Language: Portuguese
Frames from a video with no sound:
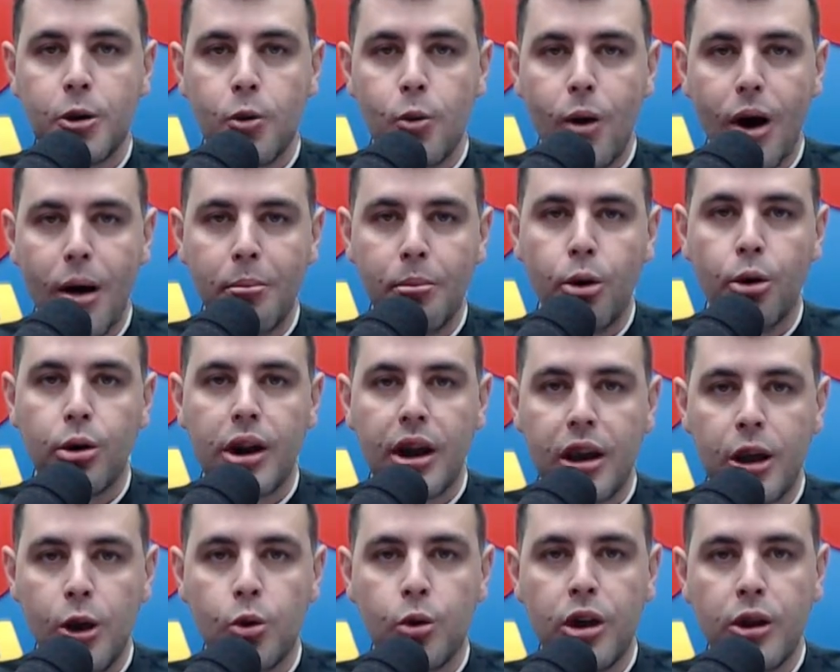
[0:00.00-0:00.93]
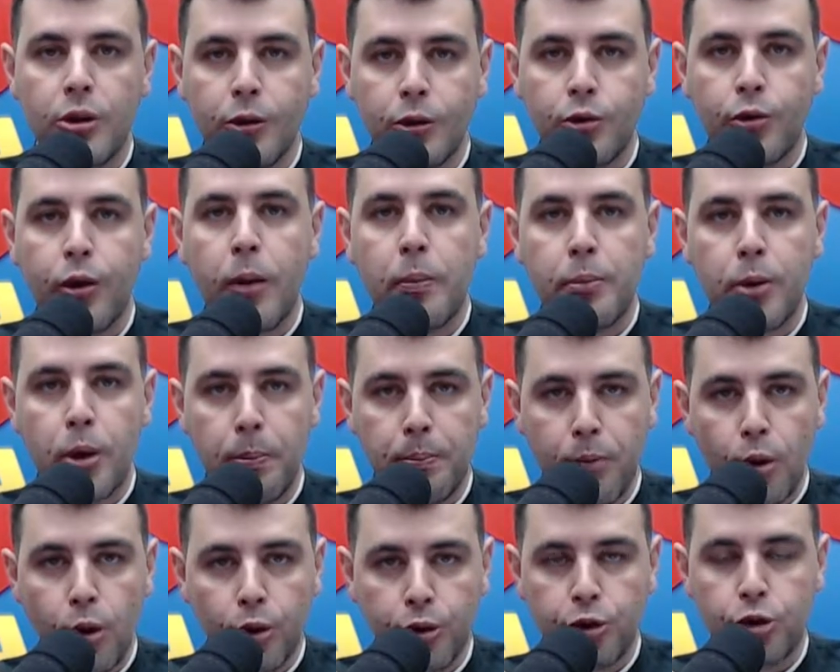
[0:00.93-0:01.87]
com amor aquilo que nos foi
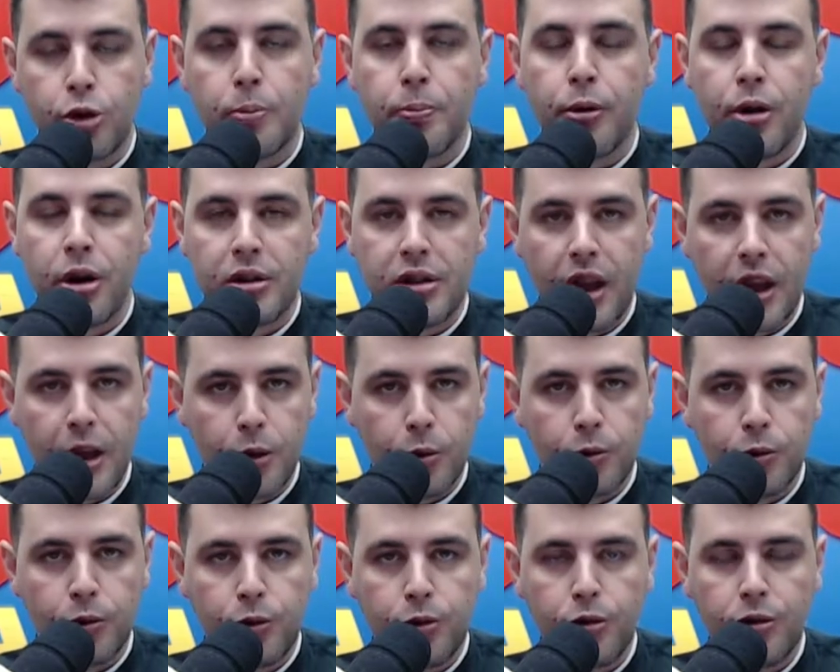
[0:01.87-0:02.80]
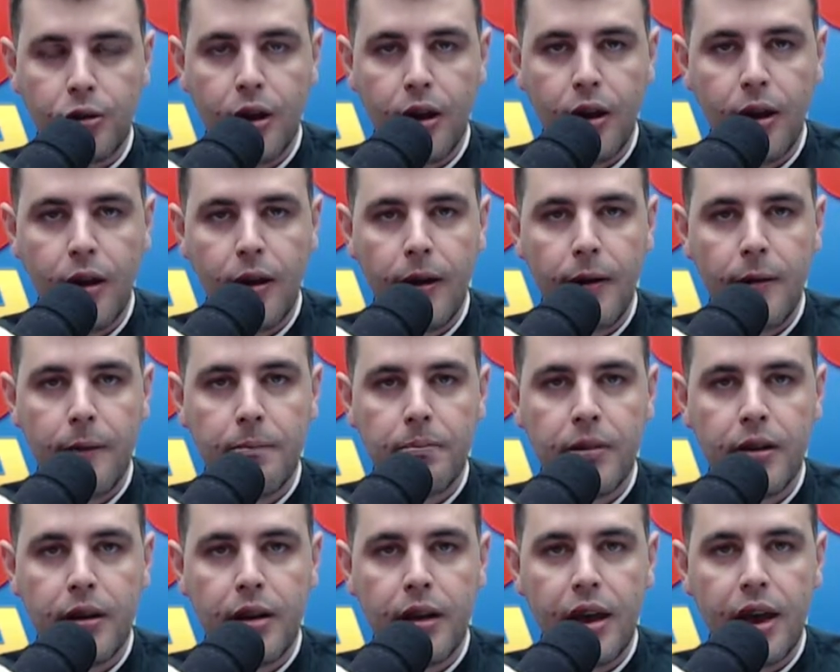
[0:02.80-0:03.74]
proposto por Deus,
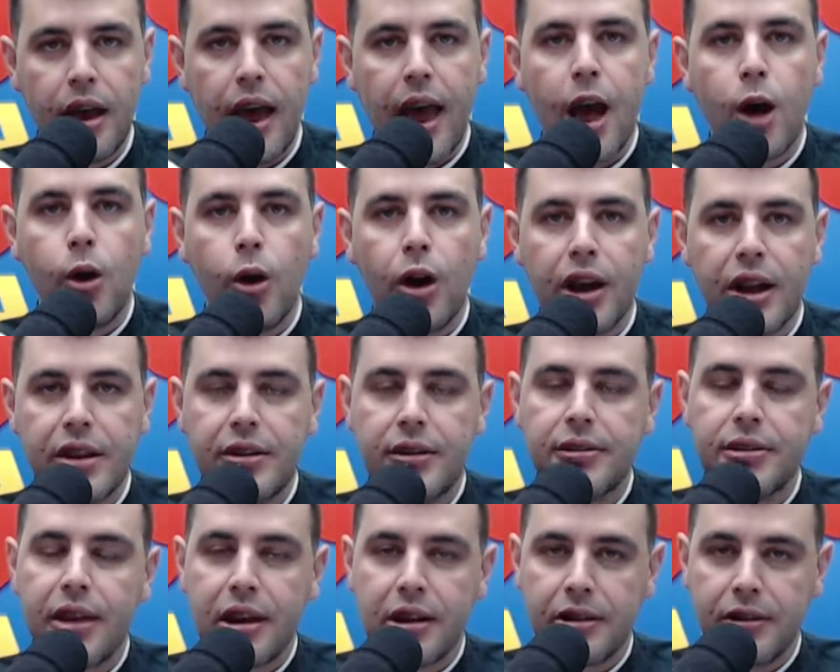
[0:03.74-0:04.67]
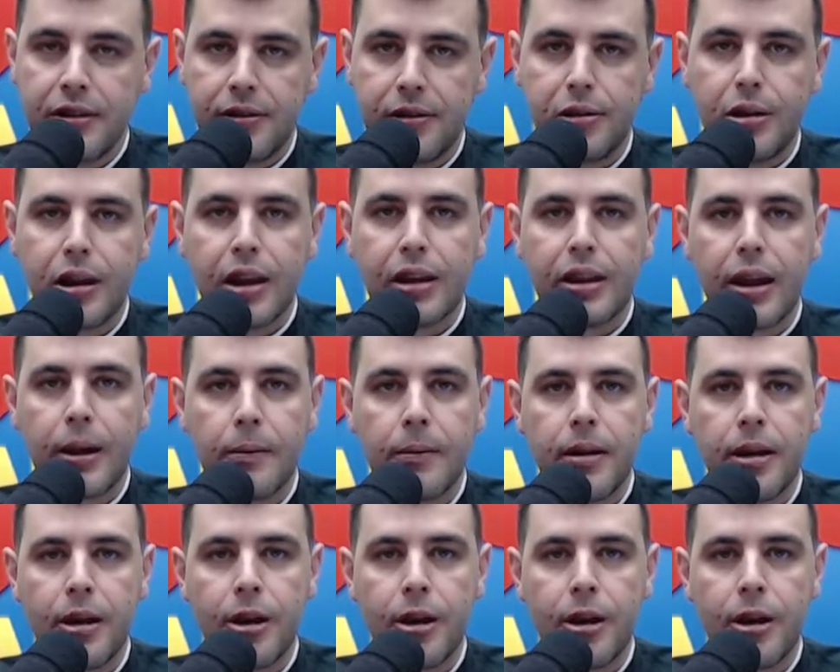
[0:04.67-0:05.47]
é hora de sair de cena.